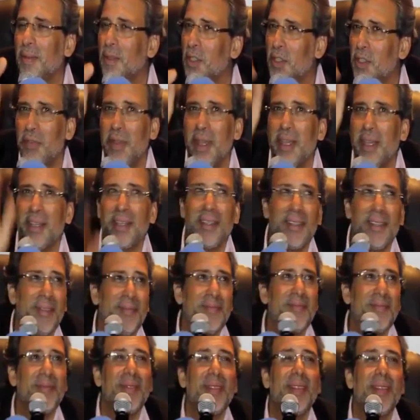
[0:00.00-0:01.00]
مش فاهم
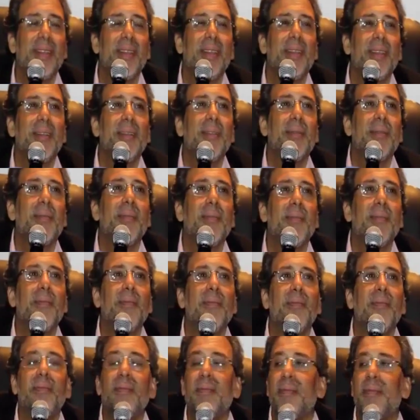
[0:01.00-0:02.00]

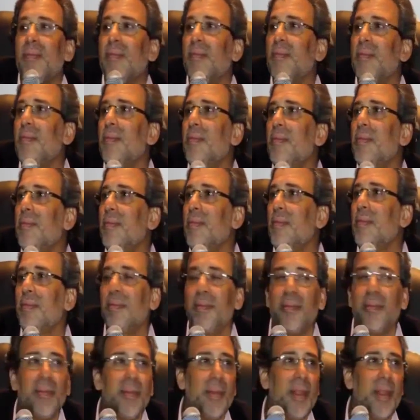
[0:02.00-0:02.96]
اه ساعه اول